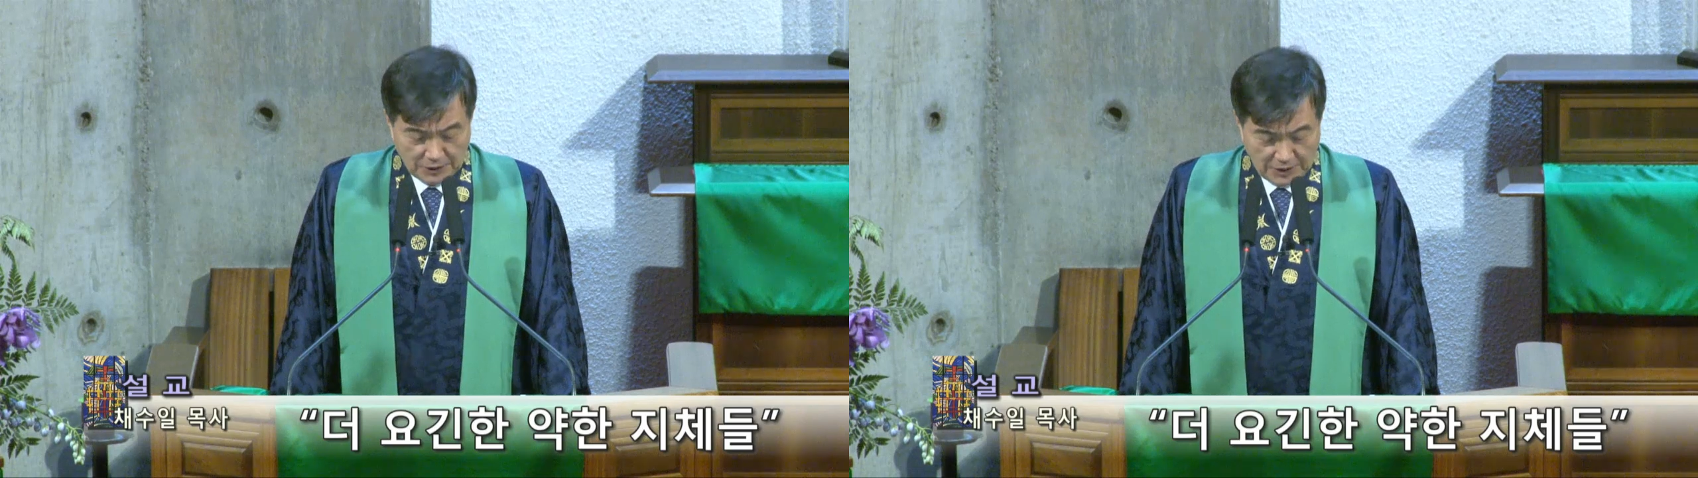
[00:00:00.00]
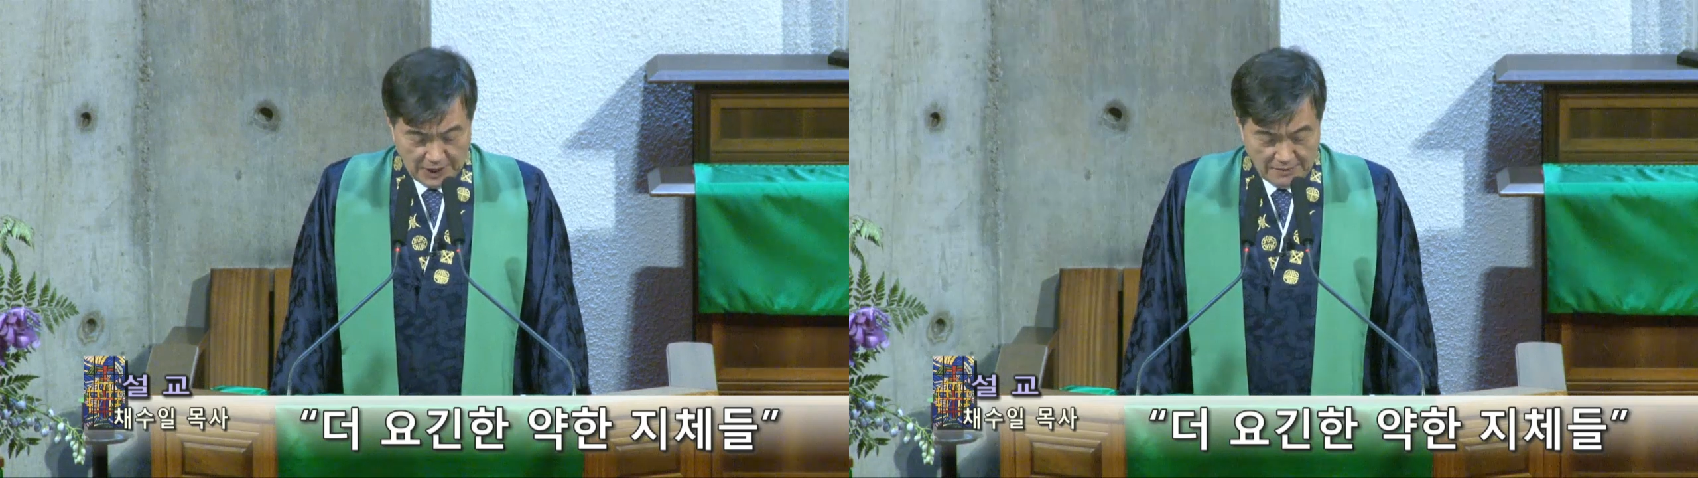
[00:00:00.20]

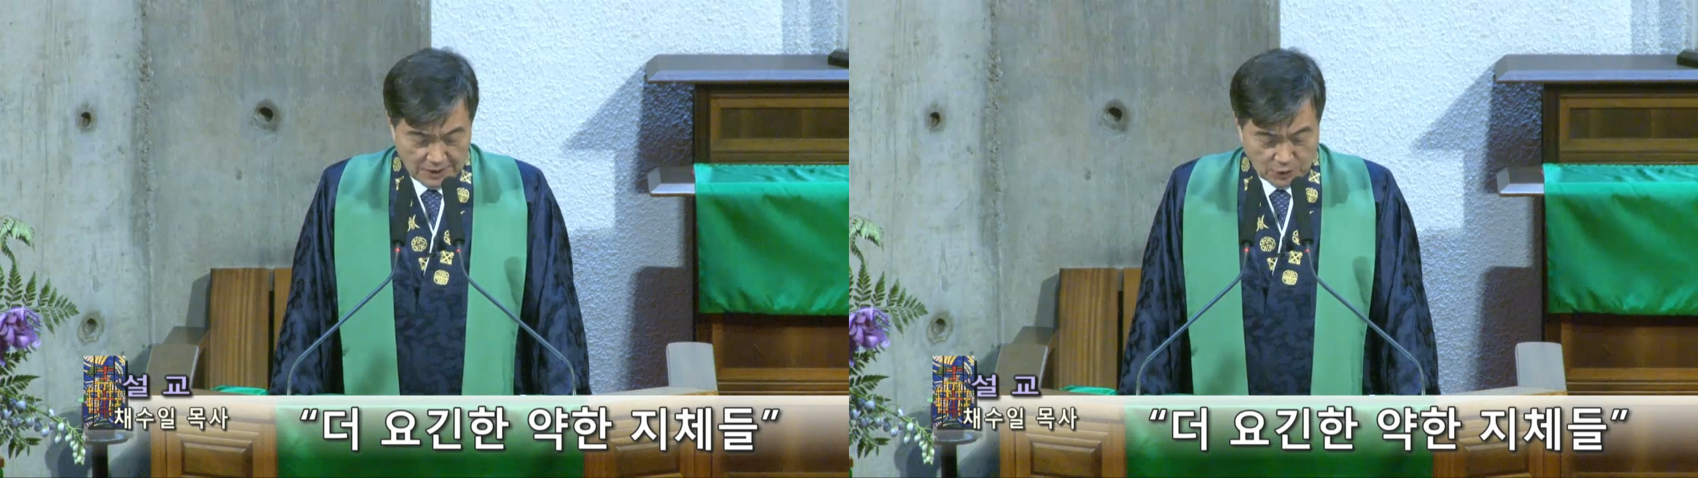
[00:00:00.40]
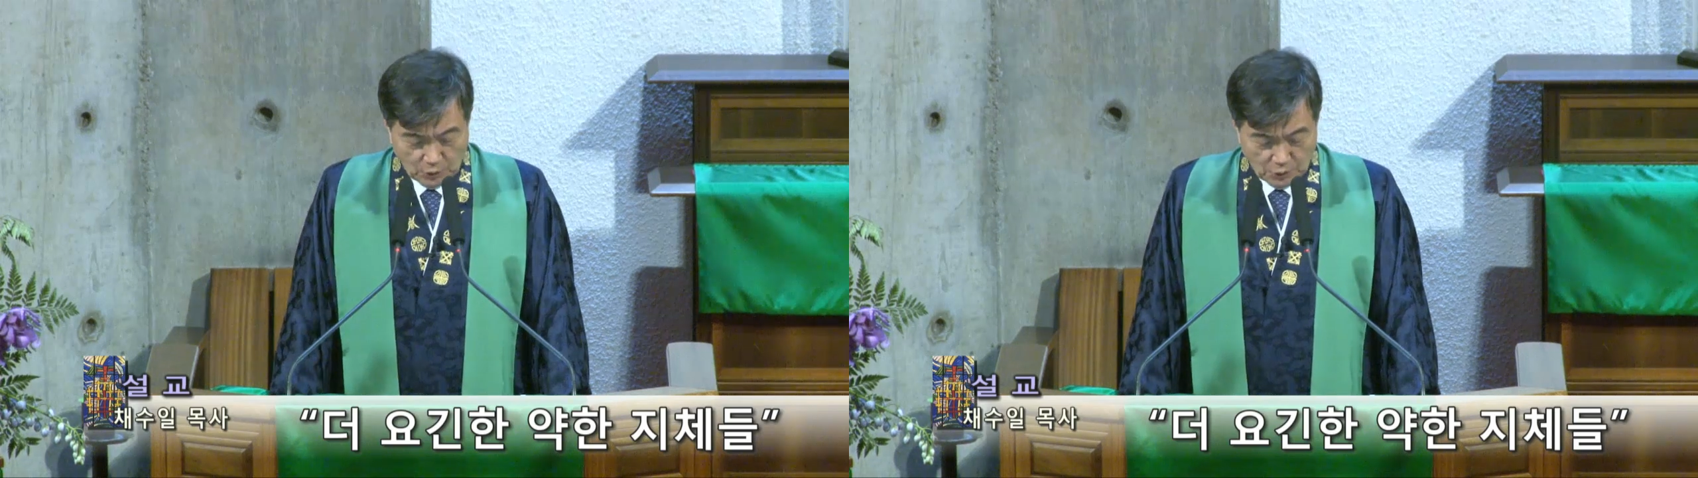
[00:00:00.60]
더
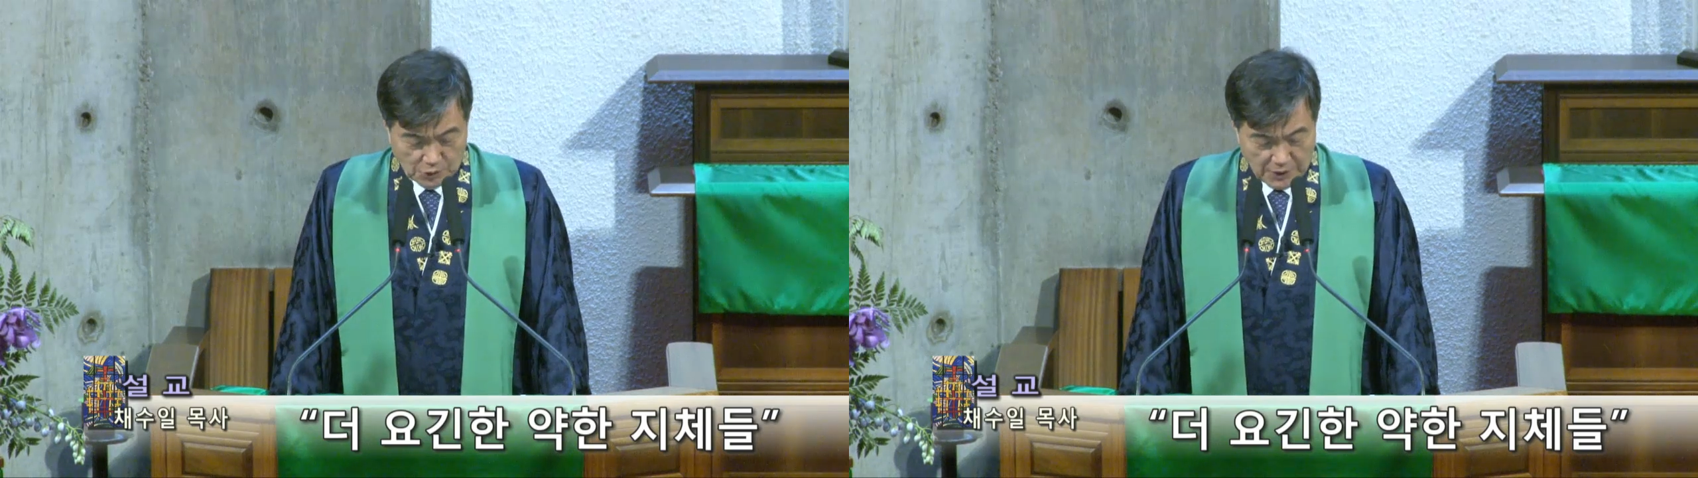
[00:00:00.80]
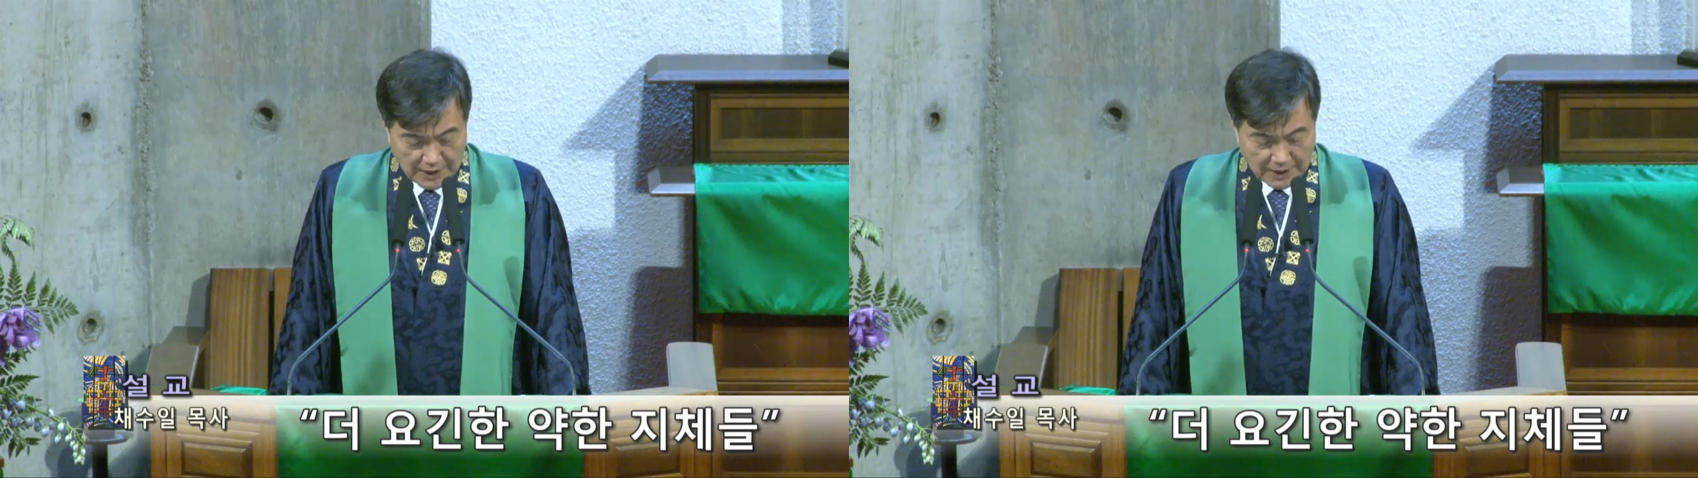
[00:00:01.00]
내면
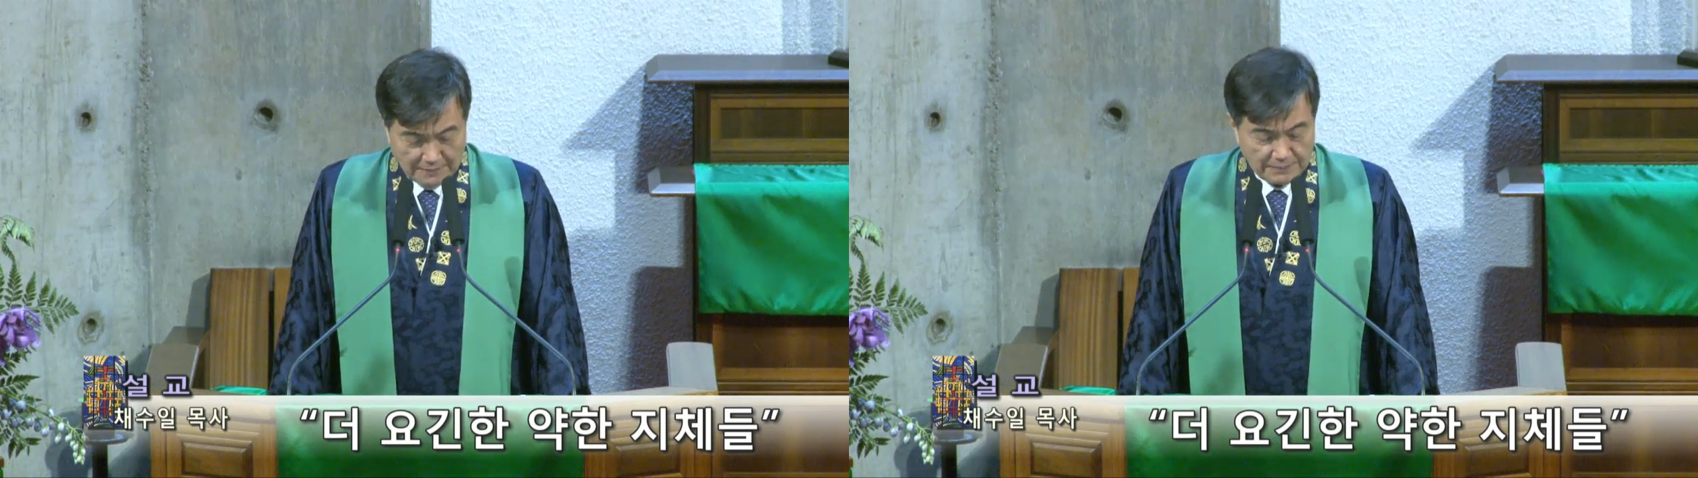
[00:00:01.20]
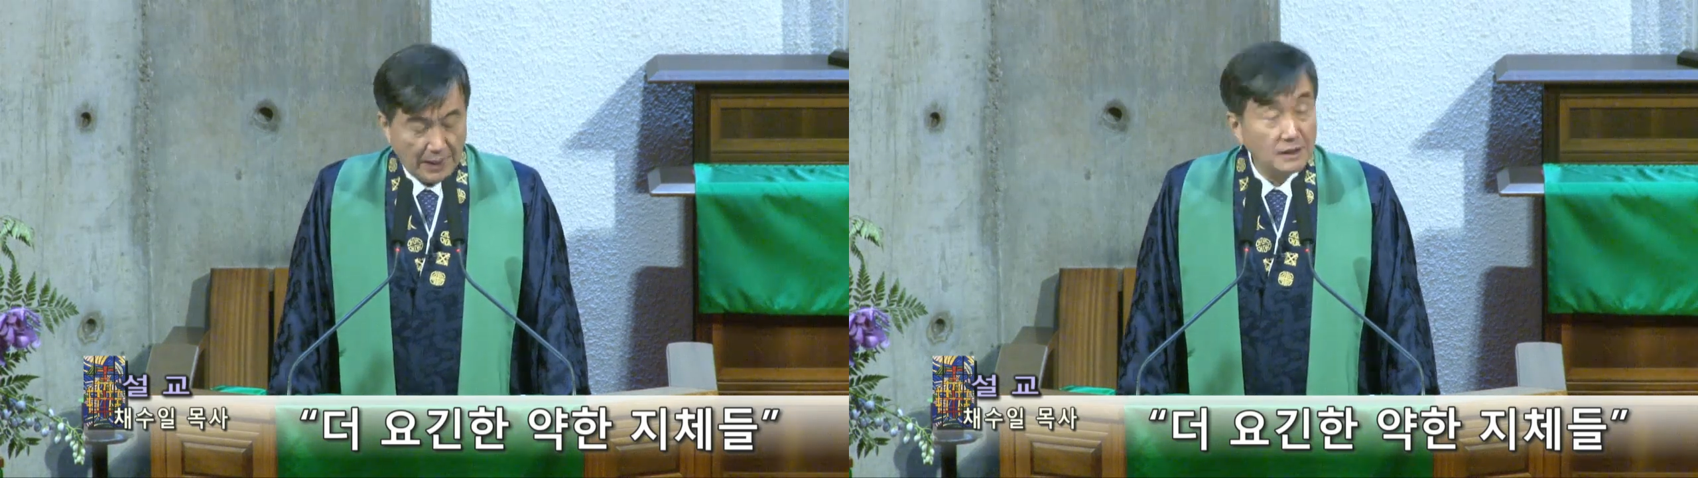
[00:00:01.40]
교도소 내
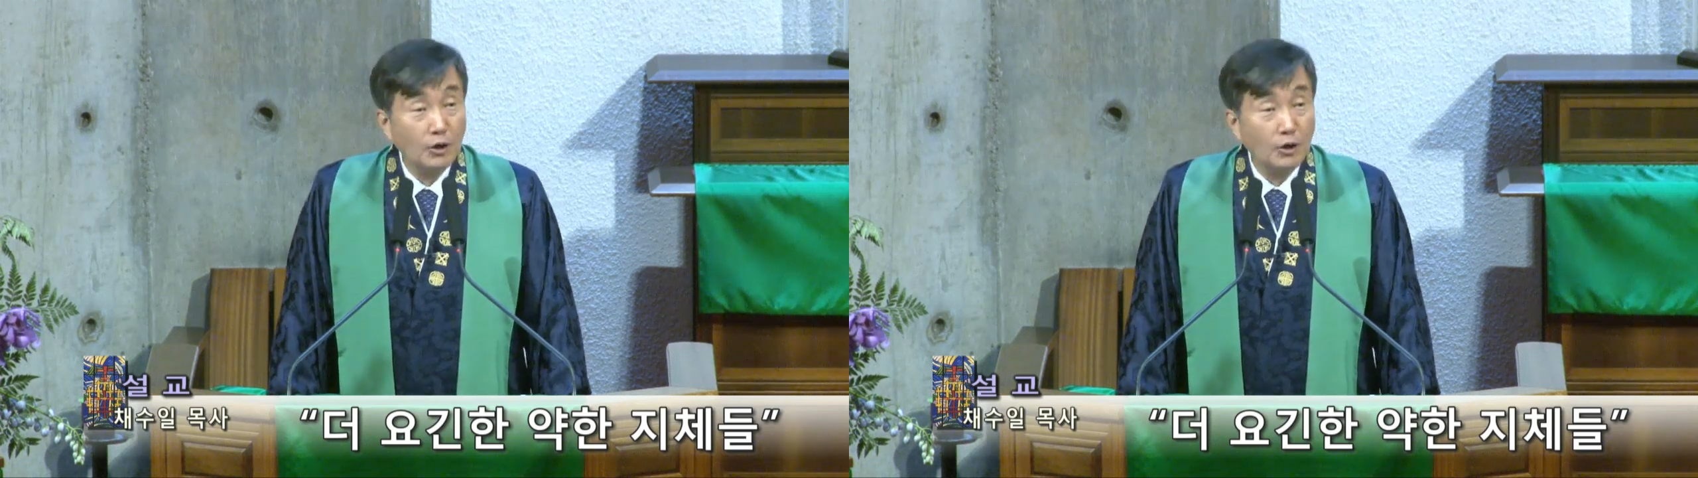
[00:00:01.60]
감방을